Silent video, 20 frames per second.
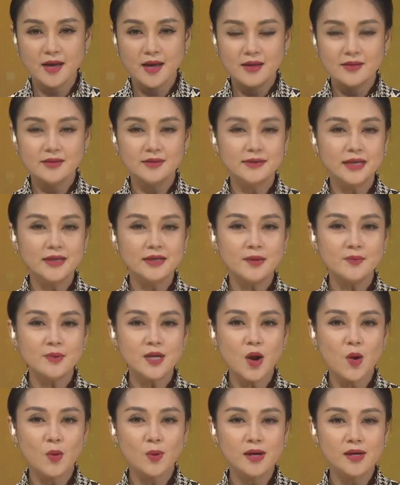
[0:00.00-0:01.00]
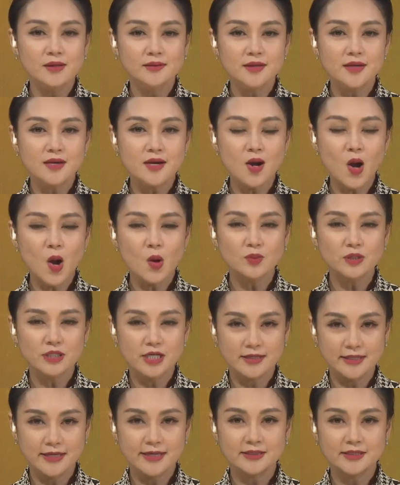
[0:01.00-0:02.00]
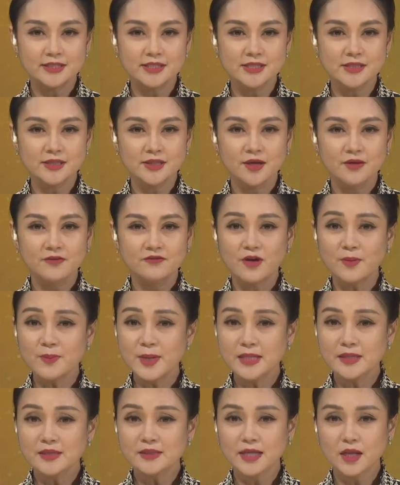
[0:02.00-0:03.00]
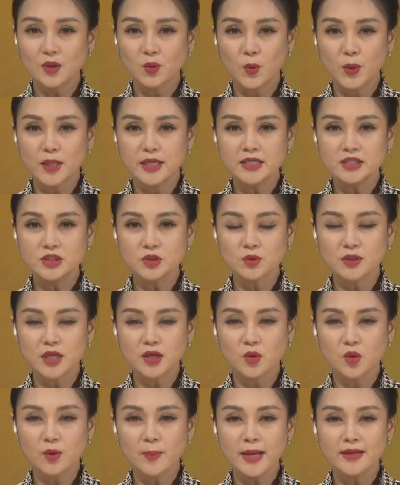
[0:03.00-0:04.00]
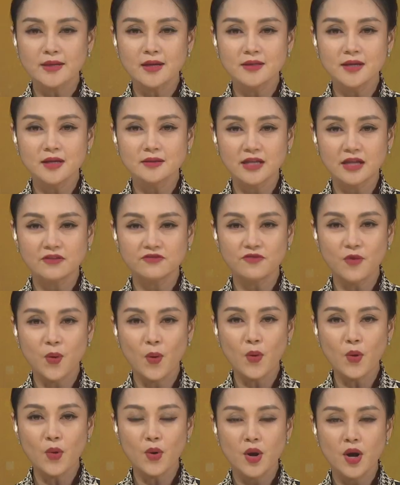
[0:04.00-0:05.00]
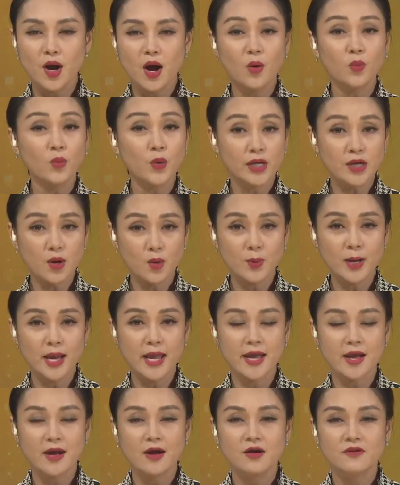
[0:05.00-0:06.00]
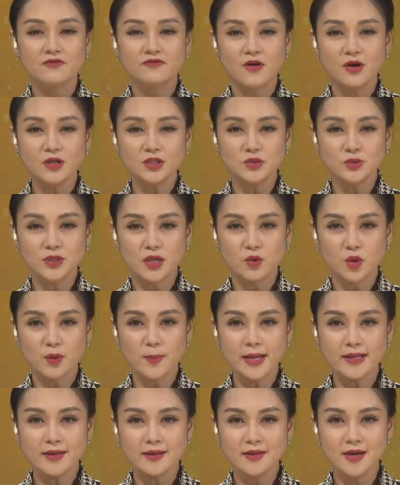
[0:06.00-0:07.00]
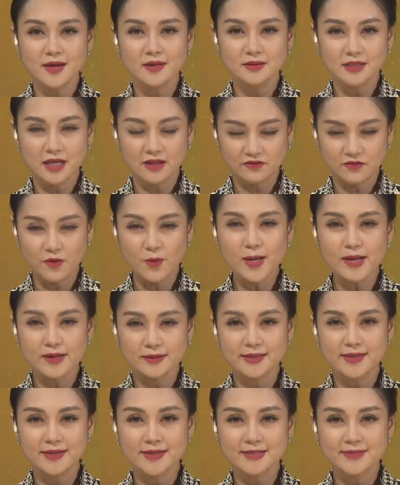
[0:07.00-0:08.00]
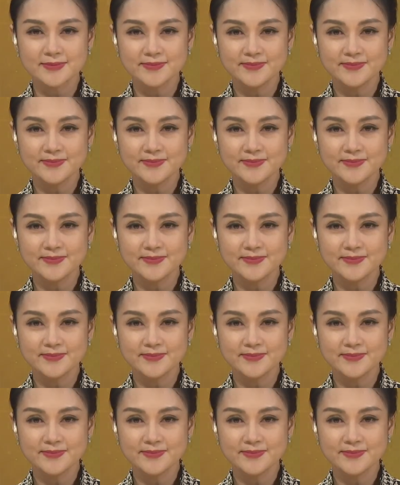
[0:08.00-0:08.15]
Dự tại điểm cầu Cần Thơ có ông Trần Diệt Trường, Phó Bí thư Thành ủy, Chủ tịch Ủy ban nhân dân thành phố, ông Nguyễn Ngọc Hè, Phó Chủ tịch Ủy ban nhân dân thành phố Cần Thơ.